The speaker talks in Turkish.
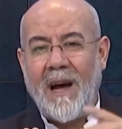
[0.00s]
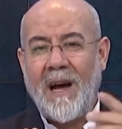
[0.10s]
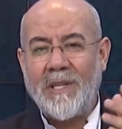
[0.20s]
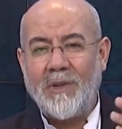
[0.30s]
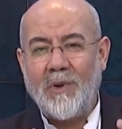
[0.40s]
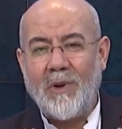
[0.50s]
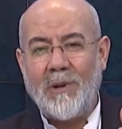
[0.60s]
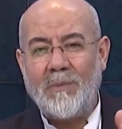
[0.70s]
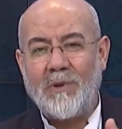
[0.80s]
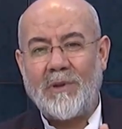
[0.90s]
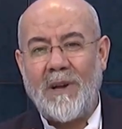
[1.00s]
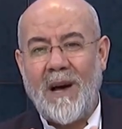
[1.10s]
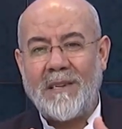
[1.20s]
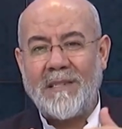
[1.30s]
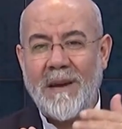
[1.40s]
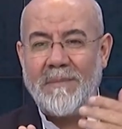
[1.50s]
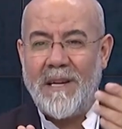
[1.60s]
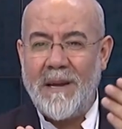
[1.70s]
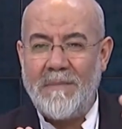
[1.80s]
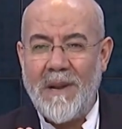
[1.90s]
hacı olmuşlar, ne
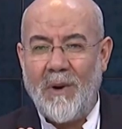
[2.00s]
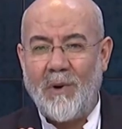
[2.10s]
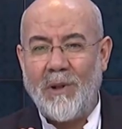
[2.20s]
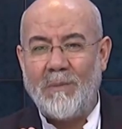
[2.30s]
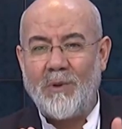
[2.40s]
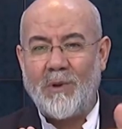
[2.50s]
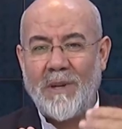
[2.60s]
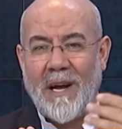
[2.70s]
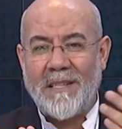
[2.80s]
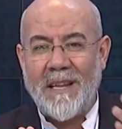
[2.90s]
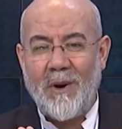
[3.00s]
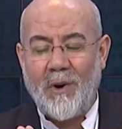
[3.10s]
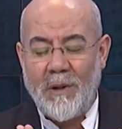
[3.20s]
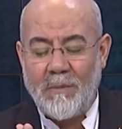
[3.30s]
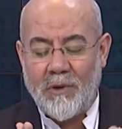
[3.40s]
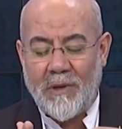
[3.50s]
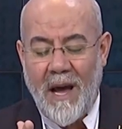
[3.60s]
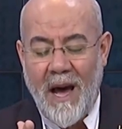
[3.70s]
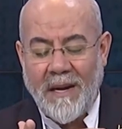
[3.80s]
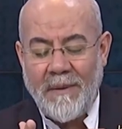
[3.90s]
bileyim ne olmuşlar, ne
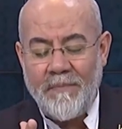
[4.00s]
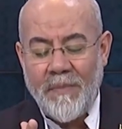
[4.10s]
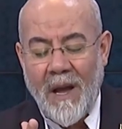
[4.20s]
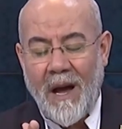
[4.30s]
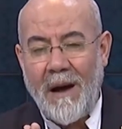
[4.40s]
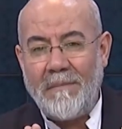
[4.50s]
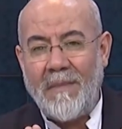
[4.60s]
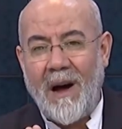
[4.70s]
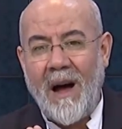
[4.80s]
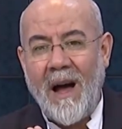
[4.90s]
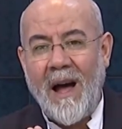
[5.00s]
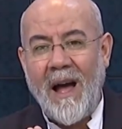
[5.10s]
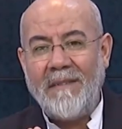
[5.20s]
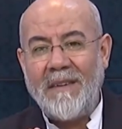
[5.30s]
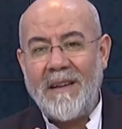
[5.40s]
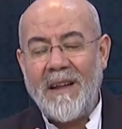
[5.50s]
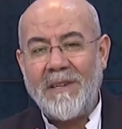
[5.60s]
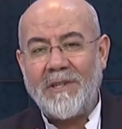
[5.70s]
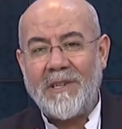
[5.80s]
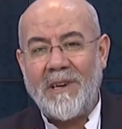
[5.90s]
olmuşlar. Ama
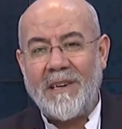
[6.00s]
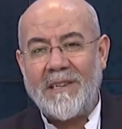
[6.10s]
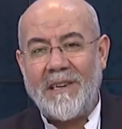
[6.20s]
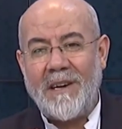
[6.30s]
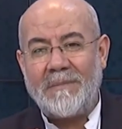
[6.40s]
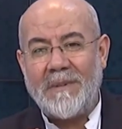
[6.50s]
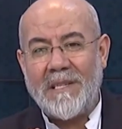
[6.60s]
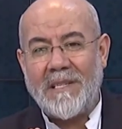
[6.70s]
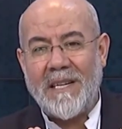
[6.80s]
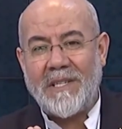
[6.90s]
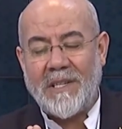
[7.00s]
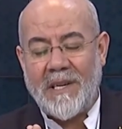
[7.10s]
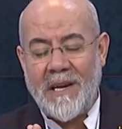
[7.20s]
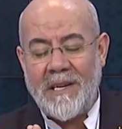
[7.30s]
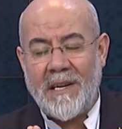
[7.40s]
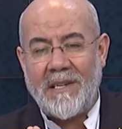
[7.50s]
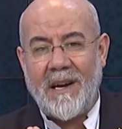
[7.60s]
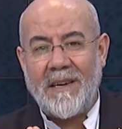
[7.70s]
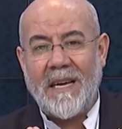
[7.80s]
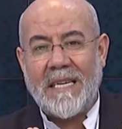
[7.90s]
evinden çıkarken abdestle çıkan,
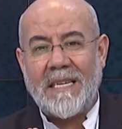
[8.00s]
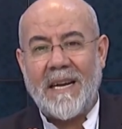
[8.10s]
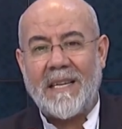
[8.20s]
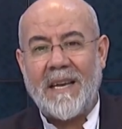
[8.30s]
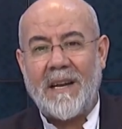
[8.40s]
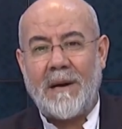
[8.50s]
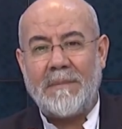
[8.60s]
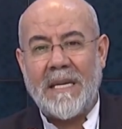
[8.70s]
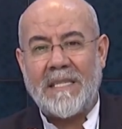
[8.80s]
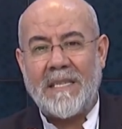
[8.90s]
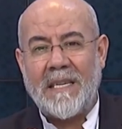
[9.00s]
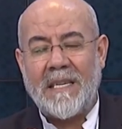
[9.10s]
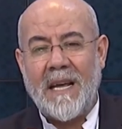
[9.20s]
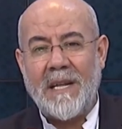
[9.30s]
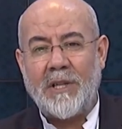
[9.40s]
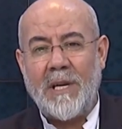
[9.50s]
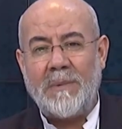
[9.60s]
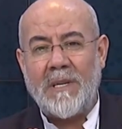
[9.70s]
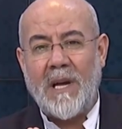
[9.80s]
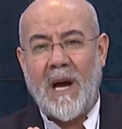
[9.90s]
yatağına girerken abdestle giren,
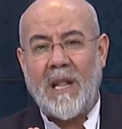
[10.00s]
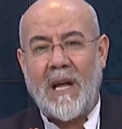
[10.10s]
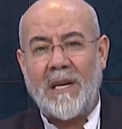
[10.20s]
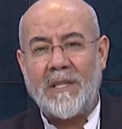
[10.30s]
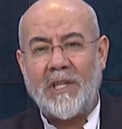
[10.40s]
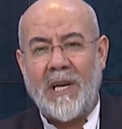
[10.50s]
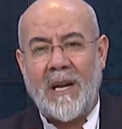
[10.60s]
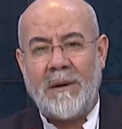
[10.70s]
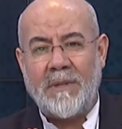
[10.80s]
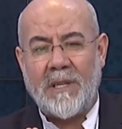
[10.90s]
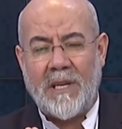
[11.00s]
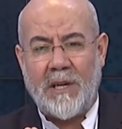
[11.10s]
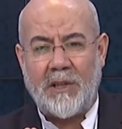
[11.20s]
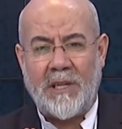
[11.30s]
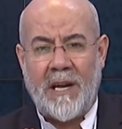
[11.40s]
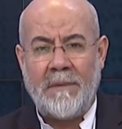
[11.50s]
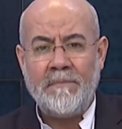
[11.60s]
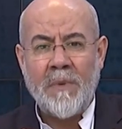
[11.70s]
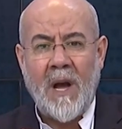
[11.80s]
cebinde Allah'ın kelamını taşıyan,